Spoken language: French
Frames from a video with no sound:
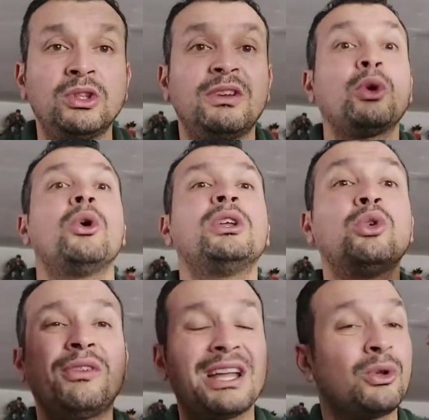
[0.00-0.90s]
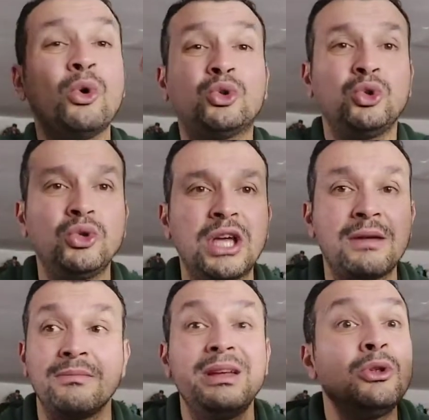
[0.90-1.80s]
le monde, ils devraient être, au-dessus du
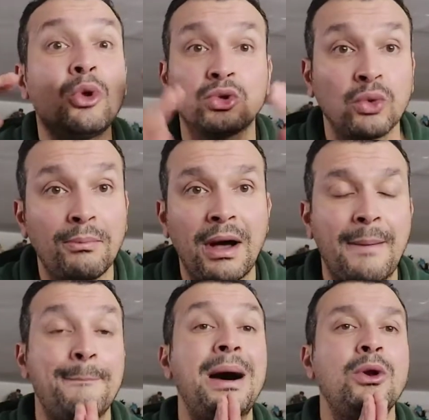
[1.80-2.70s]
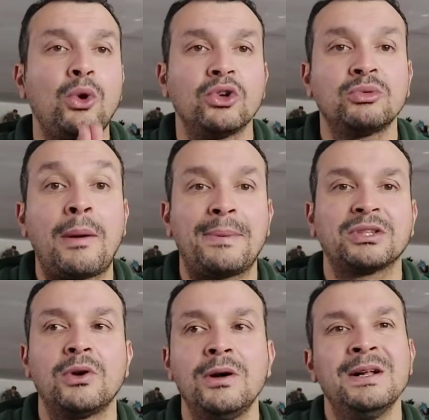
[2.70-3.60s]
game, mais ils ne le sont pas, malheureusement,
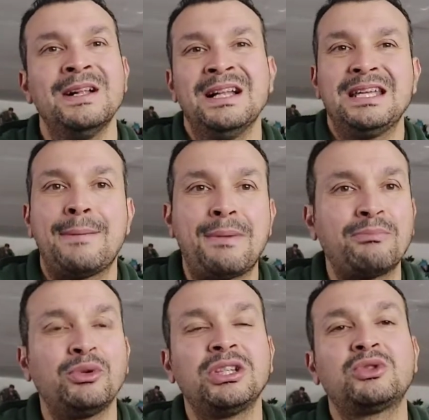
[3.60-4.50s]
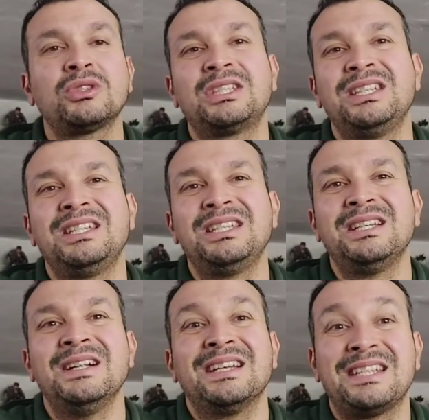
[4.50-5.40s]
parce que il y a plein de petites choses
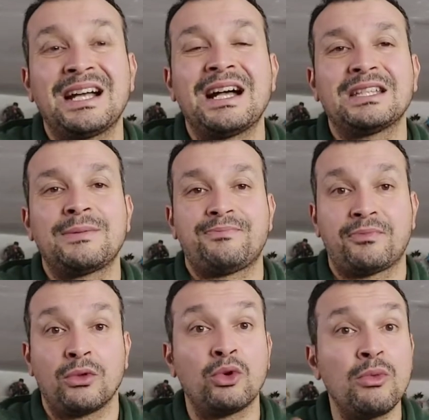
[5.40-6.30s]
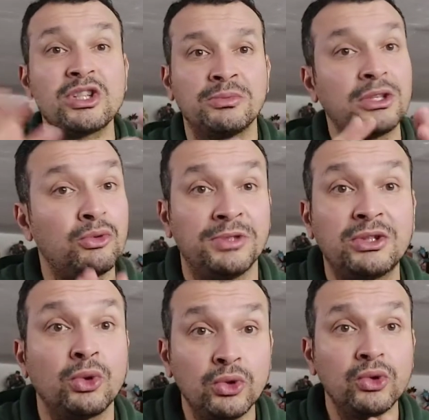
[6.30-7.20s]
qui, agacent. Donc moi, j'ai peut-être une
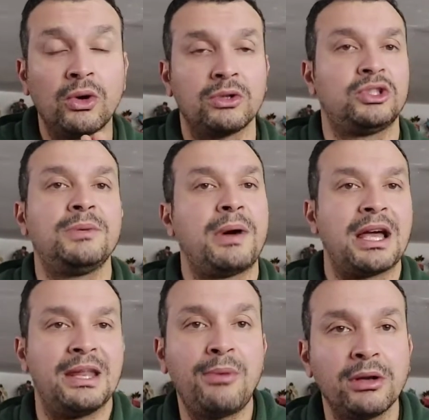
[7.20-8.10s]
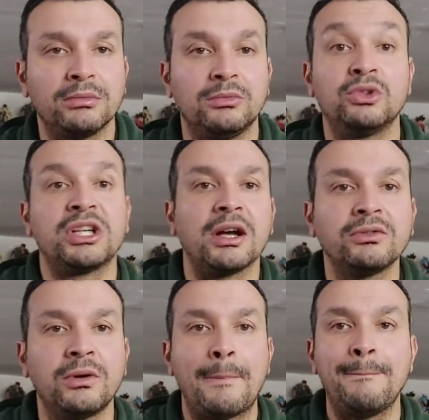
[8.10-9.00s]
petite solution, hein. je dis pas qu'elle est bonne, ou que j'ai
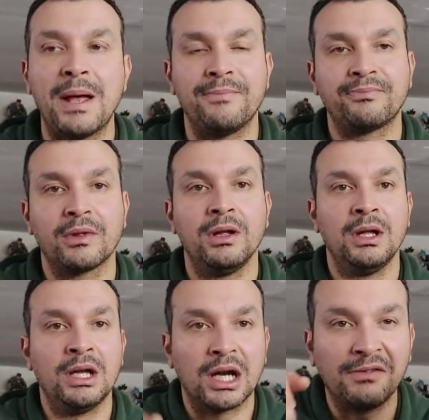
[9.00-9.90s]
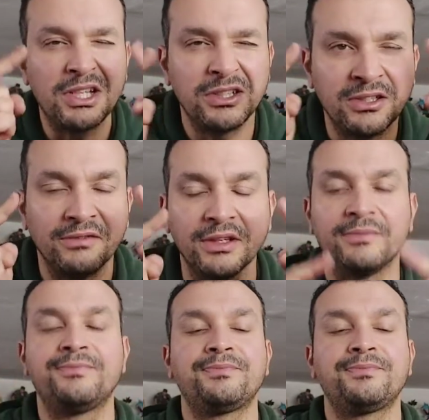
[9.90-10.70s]
raison, mais réfléchissez-y.